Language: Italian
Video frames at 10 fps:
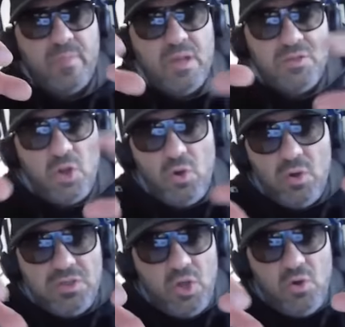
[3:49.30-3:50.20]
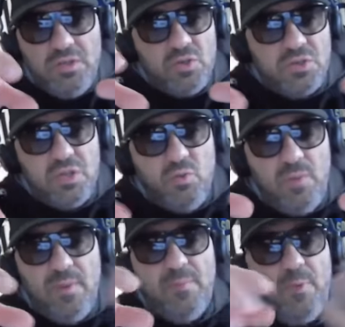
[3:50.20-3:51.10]
sono, sono
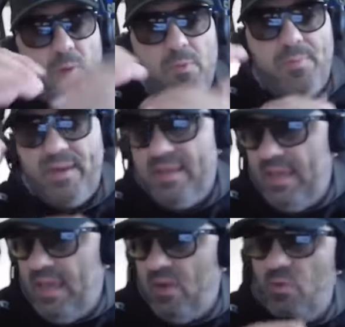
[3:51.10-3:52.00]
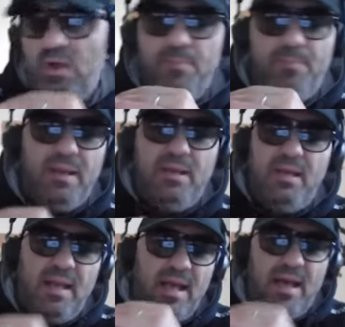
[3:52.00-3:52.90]
insostituibili proprio perché quelli in
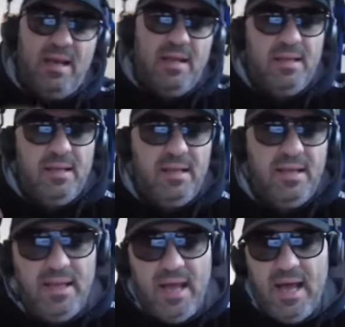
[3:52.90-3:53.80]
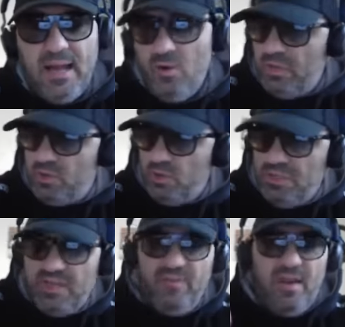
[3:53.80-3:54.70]
panchina eh, hanno questo
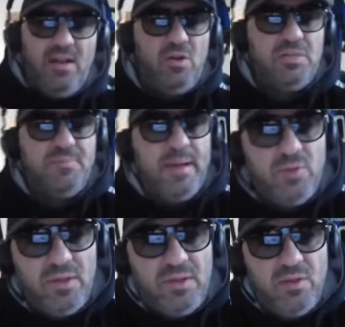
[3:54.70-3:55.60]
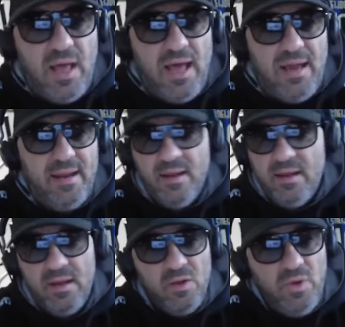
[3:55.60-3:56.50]
dislivello rispetto ai titolari.
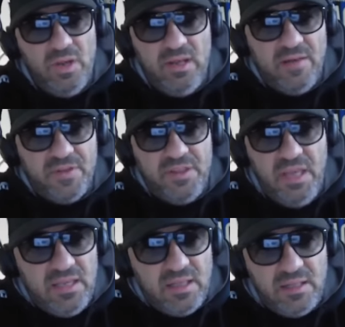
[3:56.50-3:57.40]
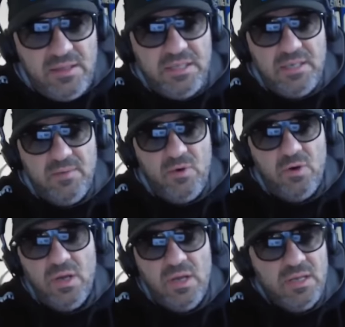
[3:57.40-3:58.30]
Quindi affatichi
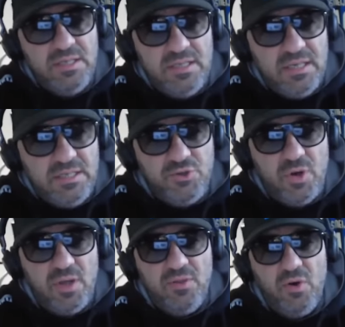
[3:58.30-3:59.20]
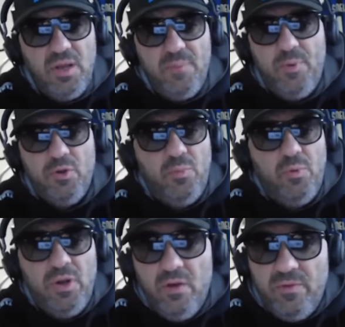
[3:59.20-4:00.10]
tantissimo gli stessi giocatori e poi
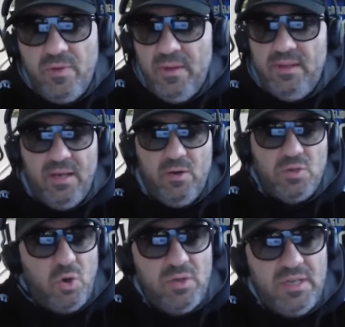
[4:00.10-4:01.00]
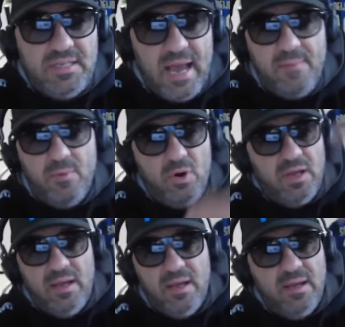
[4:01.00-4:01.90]
dopo lì ovviamente non sono dei
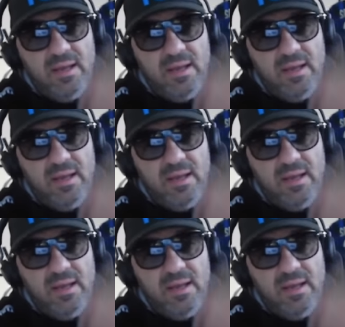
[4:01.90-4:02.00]
cyborg